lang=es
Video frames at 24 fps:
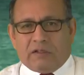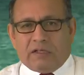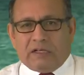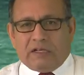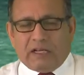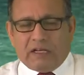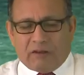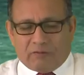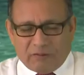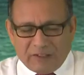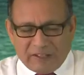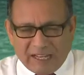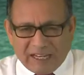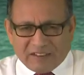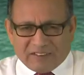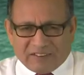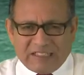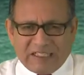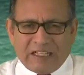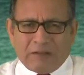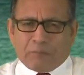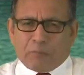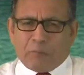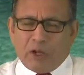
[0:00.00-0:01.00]
El fiscal
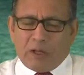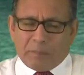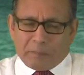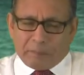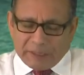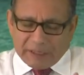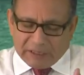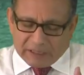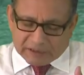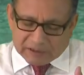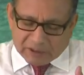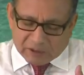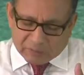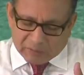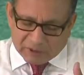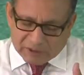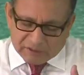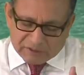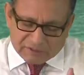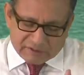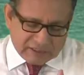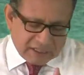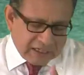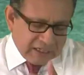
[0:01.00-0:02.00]
sí puede pedirte, como le
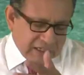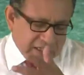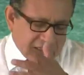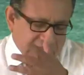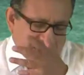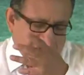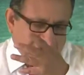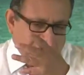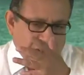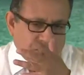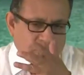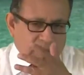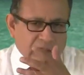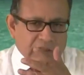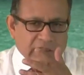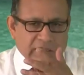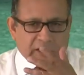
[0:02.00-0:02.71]
decía, que,